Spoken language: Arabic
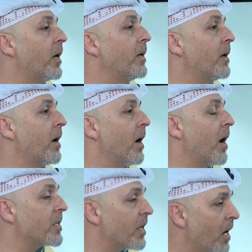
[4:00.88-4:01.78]
هي
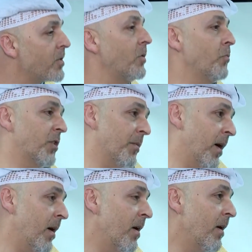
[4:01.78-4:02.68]
اساس
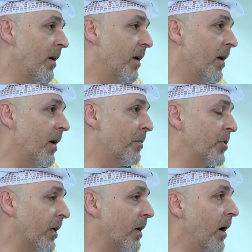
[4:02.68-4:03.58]
المجتمع آه،
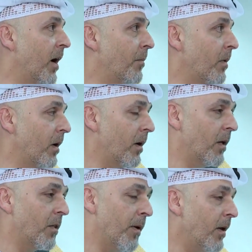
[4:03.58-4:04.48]
بشكل عام
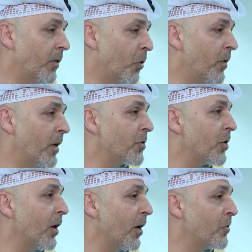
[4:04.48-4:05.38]
اتمنى له التوفيق ان
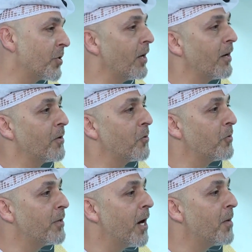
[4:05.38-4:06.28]
شاء الله وان شاء الله
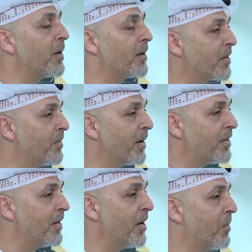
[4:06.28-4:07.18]
نكون دائما يد
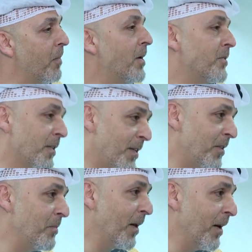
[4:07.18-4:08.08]
بيد مع
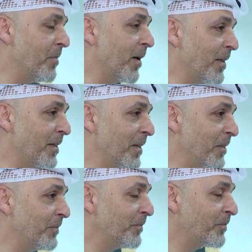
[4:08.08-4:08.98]
انجازات المراه الاماراتيه. ان